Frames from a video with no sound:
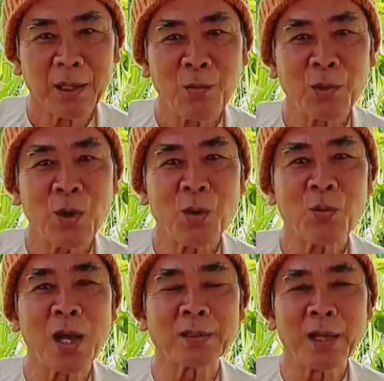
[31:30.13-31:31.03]
trong đó
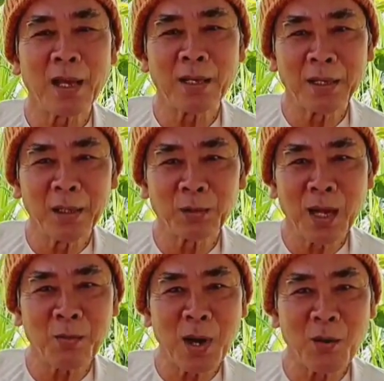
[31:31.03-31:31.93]
hoàn toàn là điều
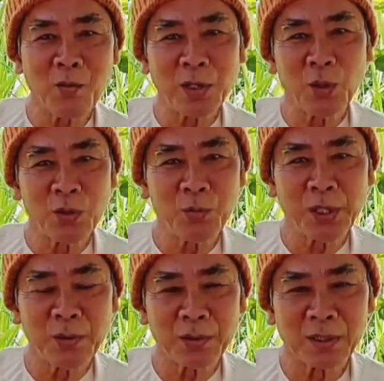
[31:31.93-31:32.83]
thăng bằng quyến thuộc của
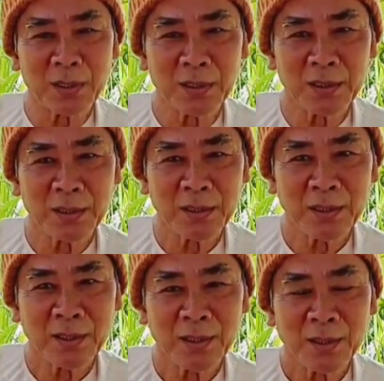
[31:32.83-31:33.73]
mình không à
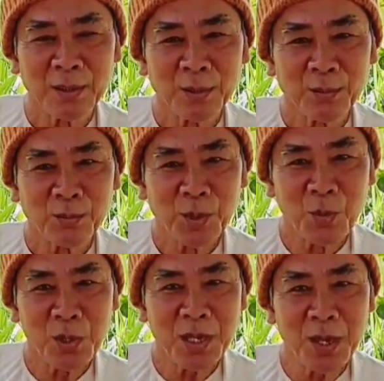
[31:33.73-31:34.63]
mà
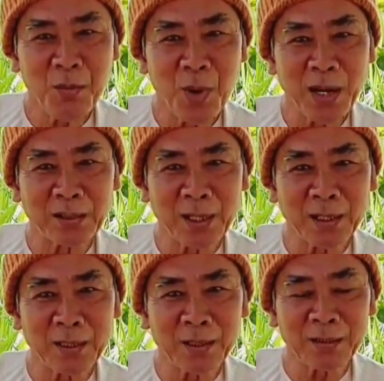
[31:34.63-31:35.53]
quý vị mần
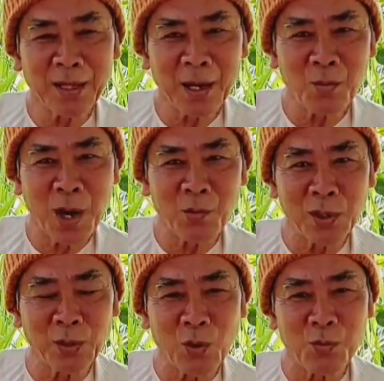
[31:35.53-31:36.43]
thịt thăng bằng
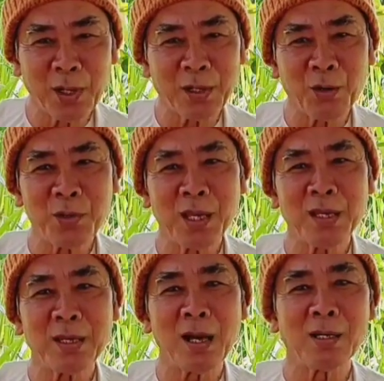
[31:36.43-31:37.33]
quyến thuộc mình rồi quý
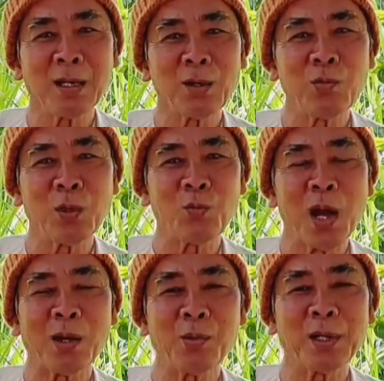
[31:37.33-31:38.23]
vị trở lại cúng ông
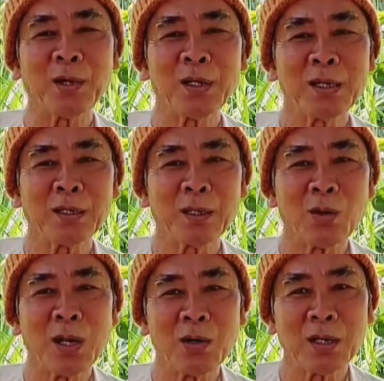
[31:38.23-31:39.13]
bà của mình hỏi cho
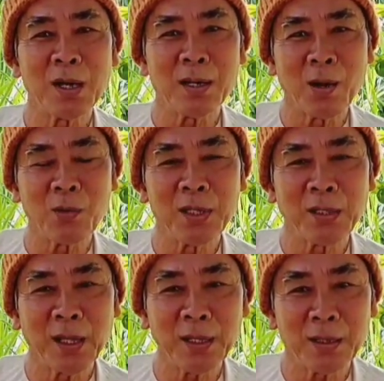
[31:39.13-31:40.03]
tội lỗi cỡ nào quý
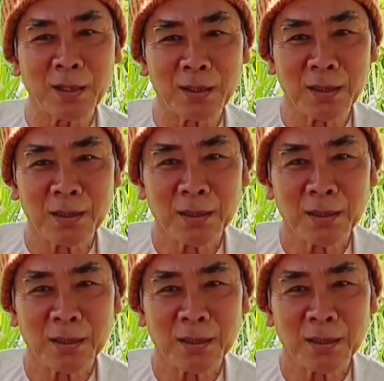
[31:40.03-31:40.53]
vị thấy chưa